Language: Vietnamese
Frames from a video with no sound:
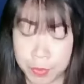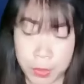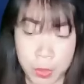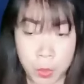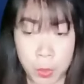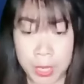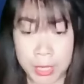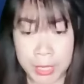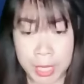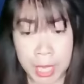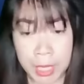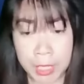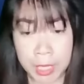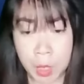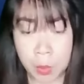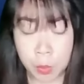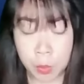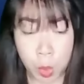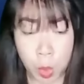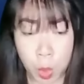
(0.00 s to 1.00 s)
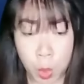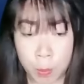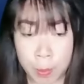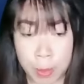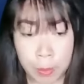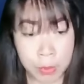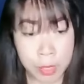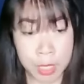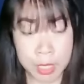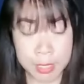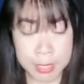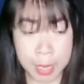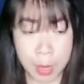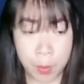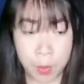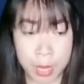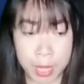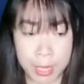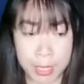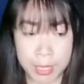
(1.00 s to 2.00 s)
Khoảnh khắc đồng hồ báo thức reo
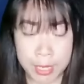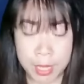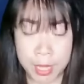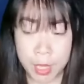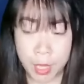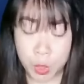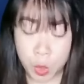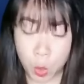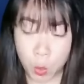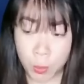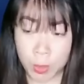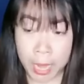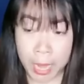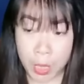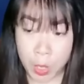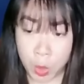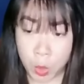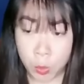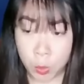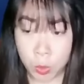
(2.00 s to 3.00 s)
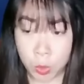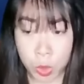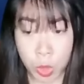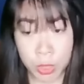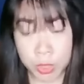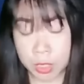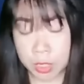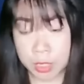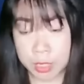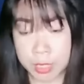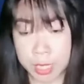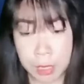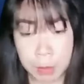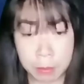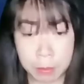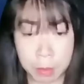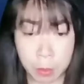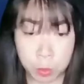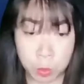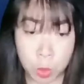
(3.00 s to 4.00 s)
lên cũng là lúc tôi từ giấc
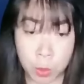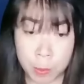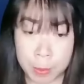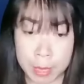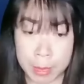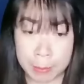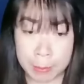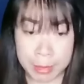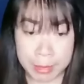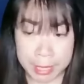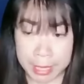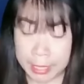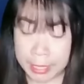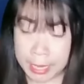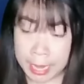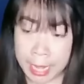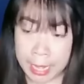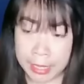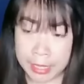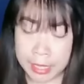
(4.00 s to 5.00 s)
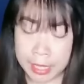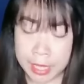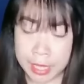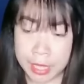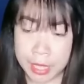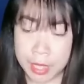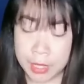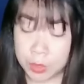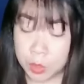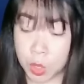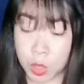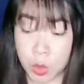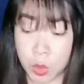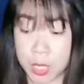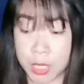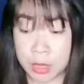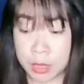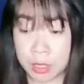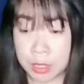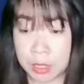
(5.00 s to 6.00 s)
mộng của mình mà tỉnh lại. Tôi
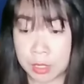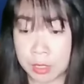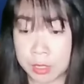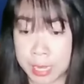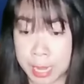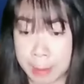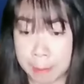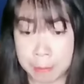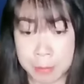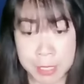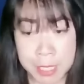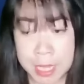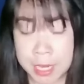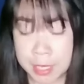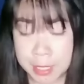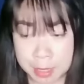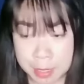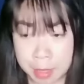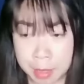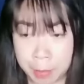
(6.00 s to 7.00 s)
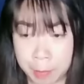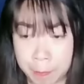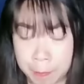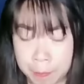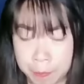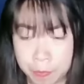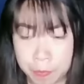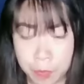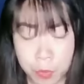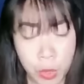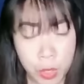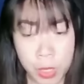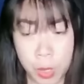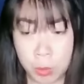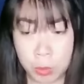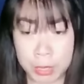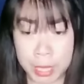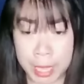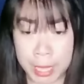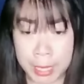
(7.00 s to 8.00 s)
suy tư nằm trên giường. Tôi
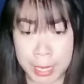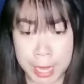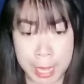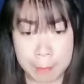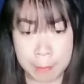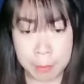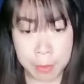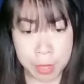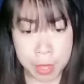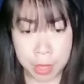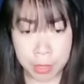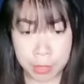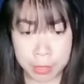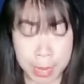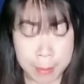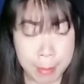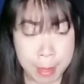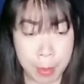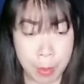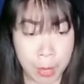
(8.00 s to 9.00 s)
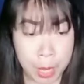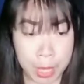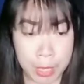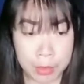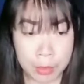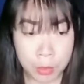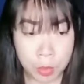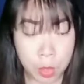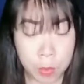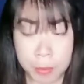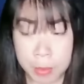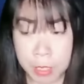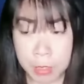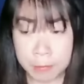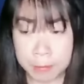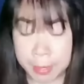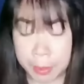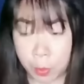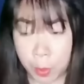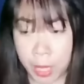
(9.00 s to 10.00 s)
không thể đếm được đã bao lần tôi mơ
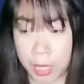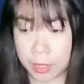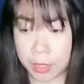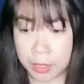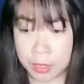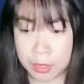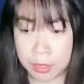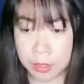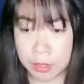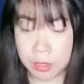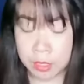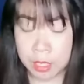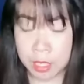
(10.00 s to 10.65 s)
về quá khứ.